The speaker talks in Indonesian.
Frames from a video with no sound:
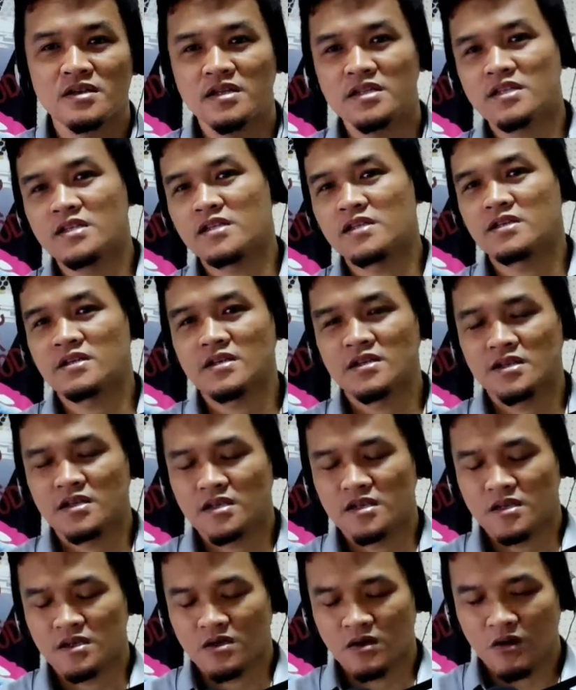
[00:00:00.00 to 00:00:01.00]
Ini
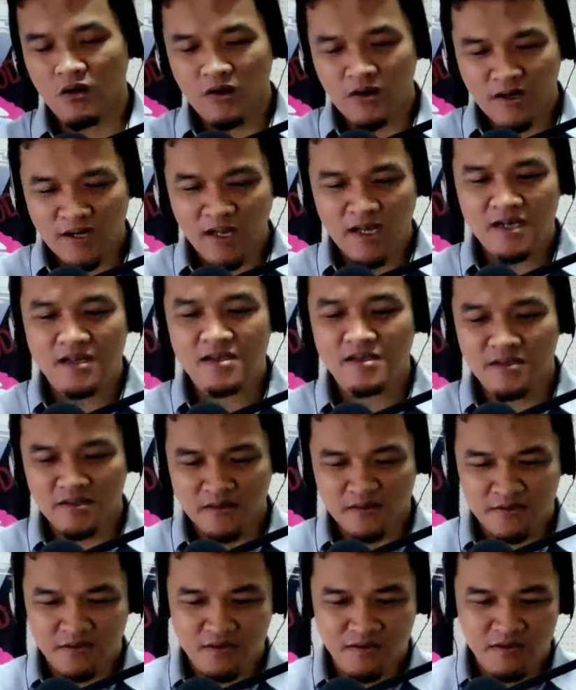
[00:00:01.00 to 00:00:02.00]
orang